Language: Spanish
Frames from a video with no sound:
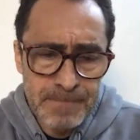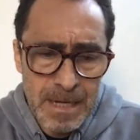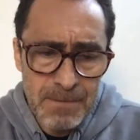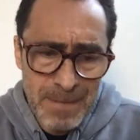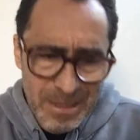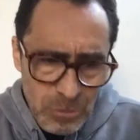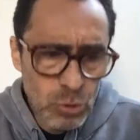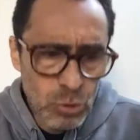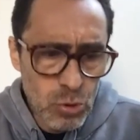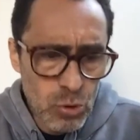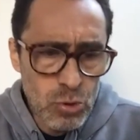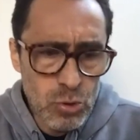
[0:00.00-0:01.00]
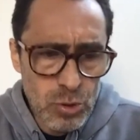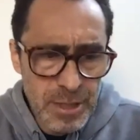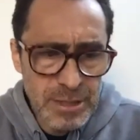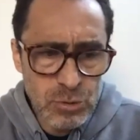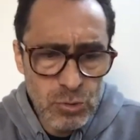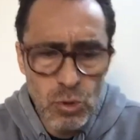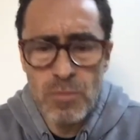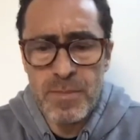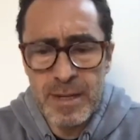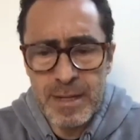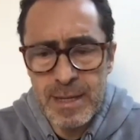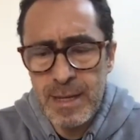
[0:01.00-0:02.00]
Armando es un
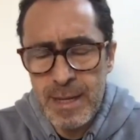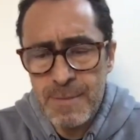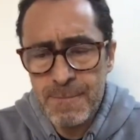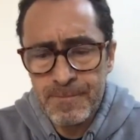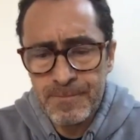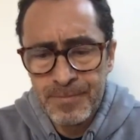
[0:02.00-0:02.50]
hombre que